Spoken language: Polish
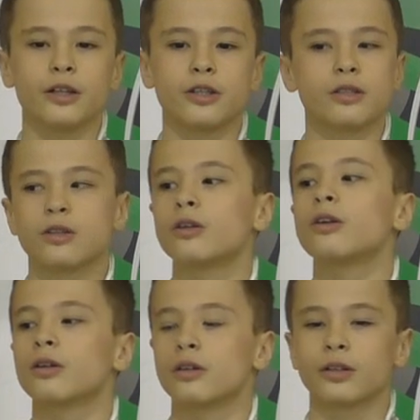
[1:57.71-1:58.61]
i ci,
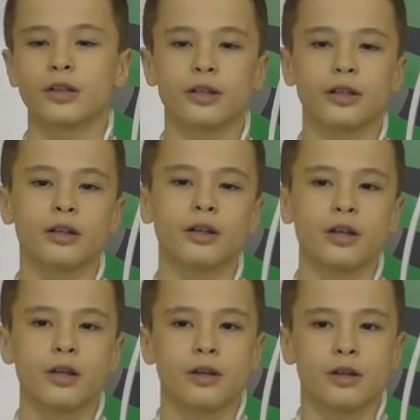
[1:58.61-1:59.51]
co
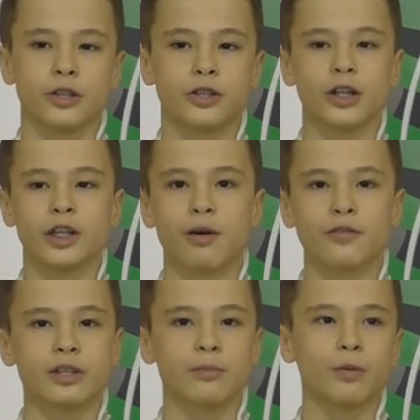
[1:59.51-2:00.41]
y, siedzieli na
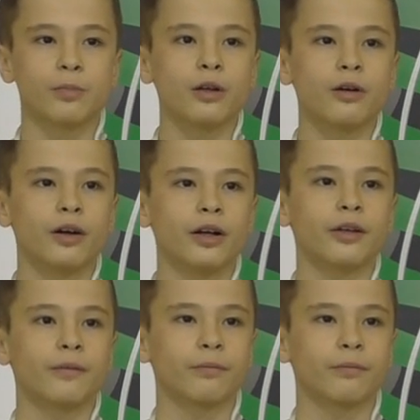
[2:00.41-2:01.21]
ławce i nam dopingowali.